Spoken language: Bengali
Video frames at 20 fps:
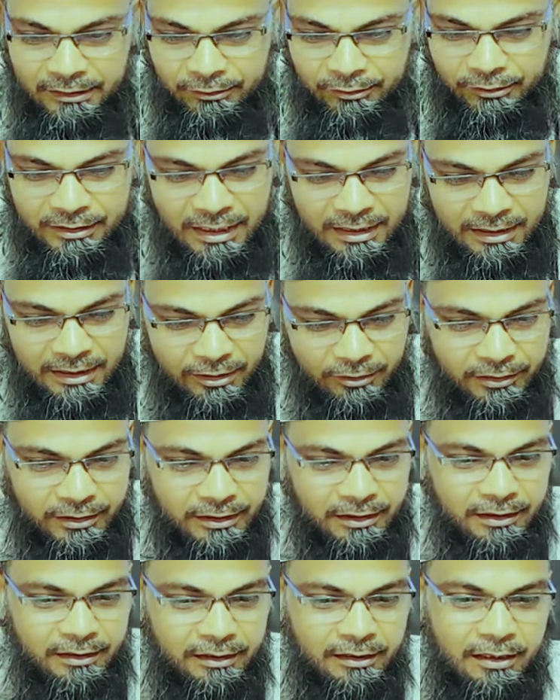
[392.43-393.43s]
তো যার
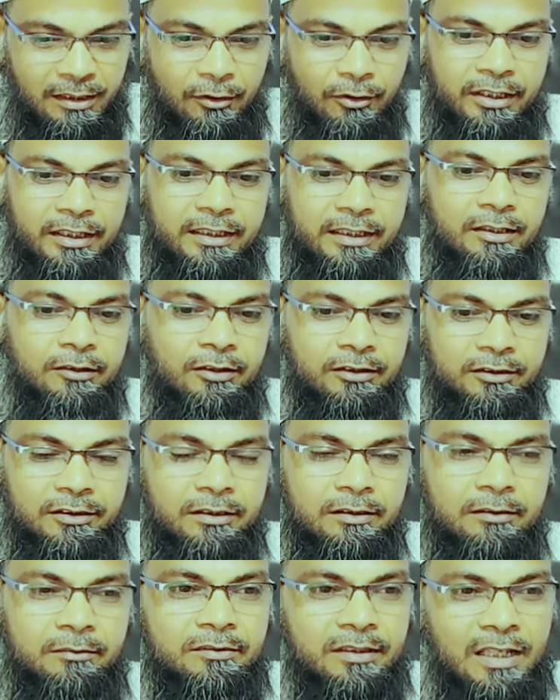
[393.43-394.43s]
কারণে অনেকেই
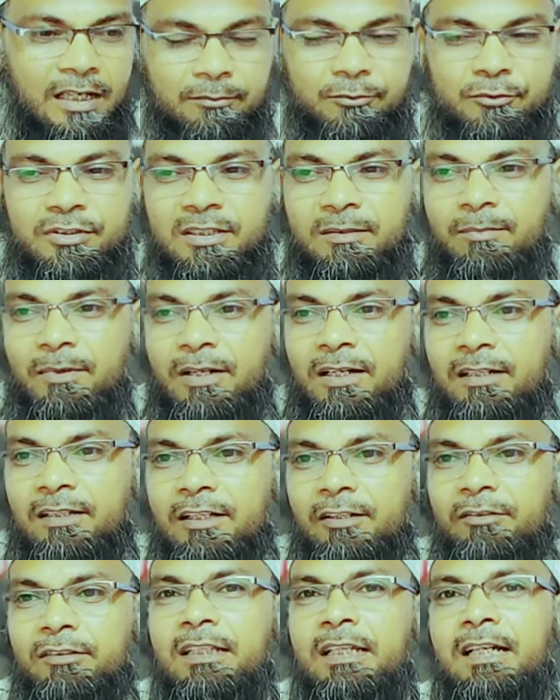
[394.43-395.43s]
হয়তো না বুঝতে পারার
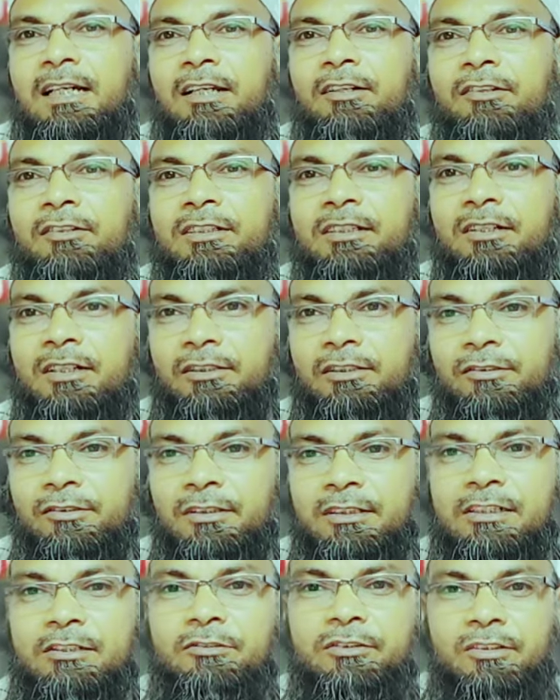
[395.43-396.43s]
কারণ দেখা গেল যে হয়তো
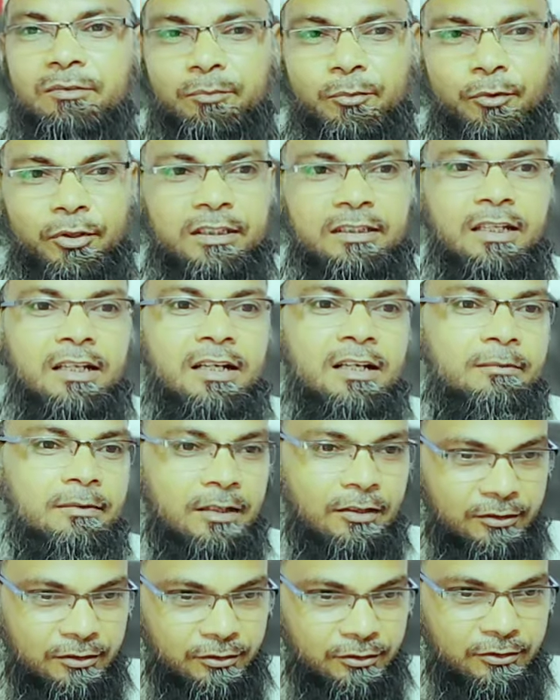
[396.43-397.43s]
কিছুদিন পরে তারা
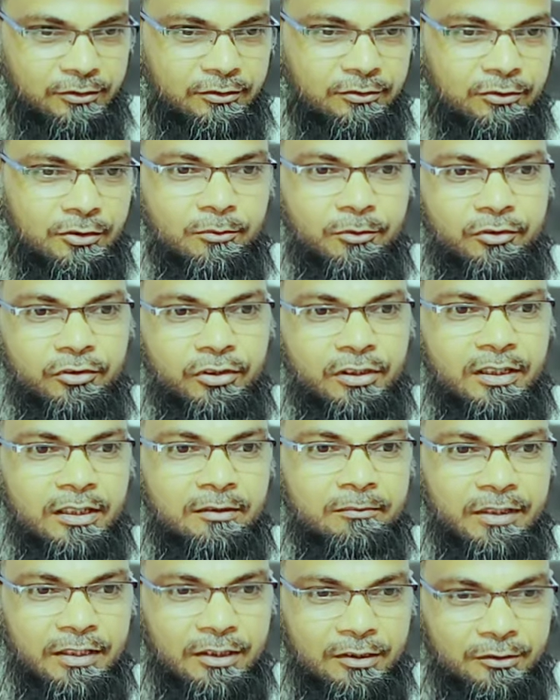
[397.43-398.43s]
আবার হয়তো সমস্যাটা
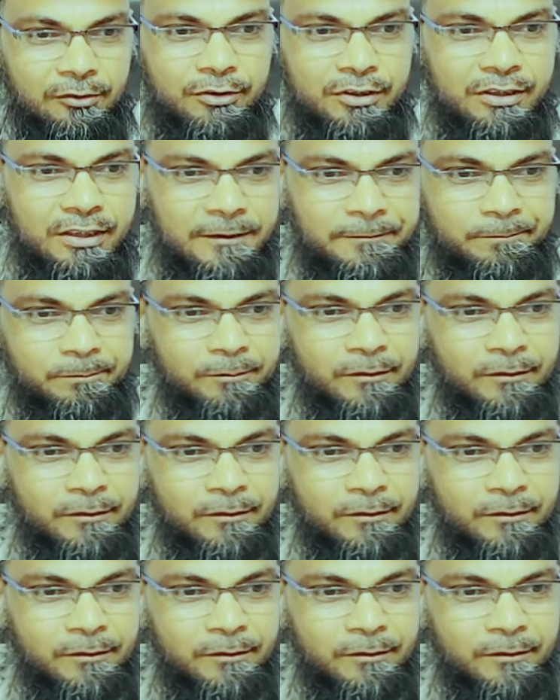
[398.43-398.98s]
মানে ঘুরছে